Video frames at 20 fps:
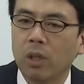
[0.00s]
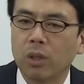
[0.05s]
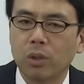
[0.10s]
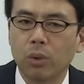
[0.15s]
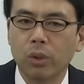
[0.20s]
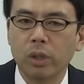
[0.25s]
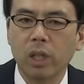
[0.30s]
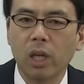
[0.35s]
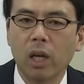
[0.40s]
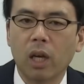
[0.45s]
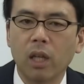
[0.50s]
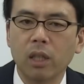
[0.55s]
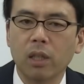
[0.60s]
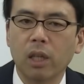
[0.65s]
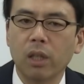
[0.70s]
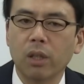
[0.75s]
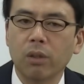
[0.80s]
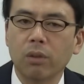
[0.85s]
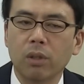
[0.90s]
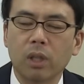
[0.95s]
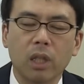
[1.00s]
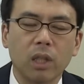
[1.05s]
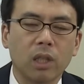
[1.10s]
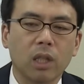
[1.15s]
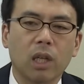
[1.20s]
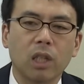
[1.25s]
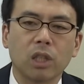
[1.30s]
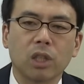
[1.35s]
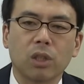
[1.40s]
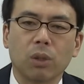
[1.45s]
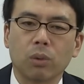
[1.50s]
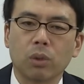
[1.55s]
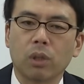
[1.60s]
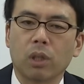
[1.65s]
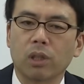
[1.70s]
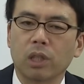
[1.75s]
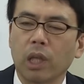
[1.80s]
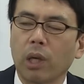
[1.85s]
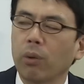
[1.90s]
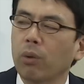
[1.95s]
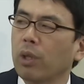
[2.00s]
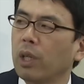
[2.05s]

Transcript: 増税反対という点に関してはおそらく左